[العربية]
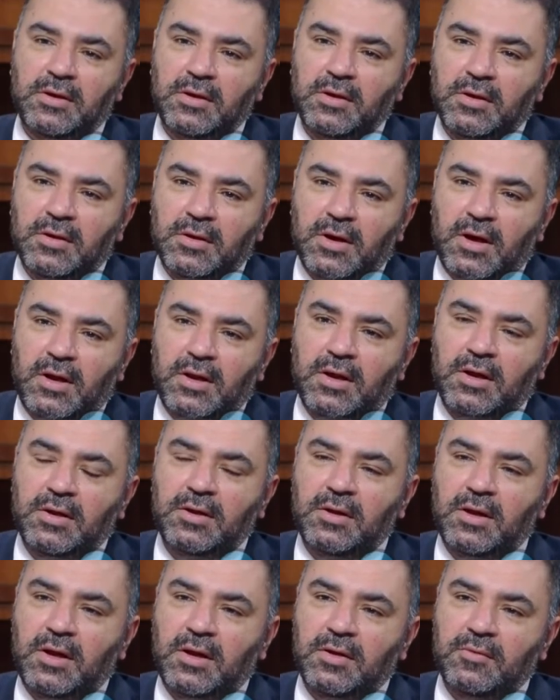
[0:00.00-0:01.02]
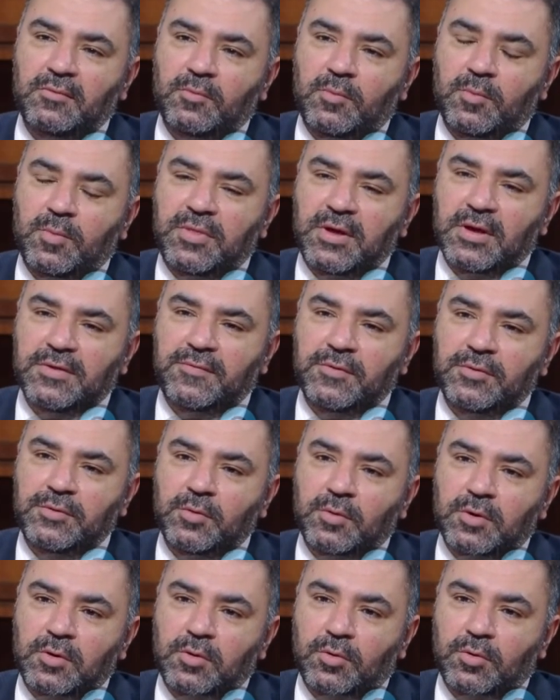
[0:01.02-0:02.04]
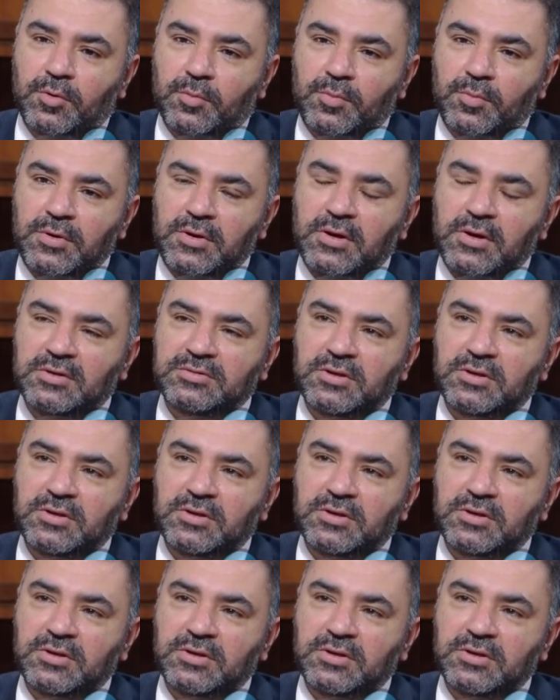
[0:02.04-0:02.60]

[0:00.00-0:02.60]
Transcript: نعم. الآن العالم وبالذات في الدول الأوروبية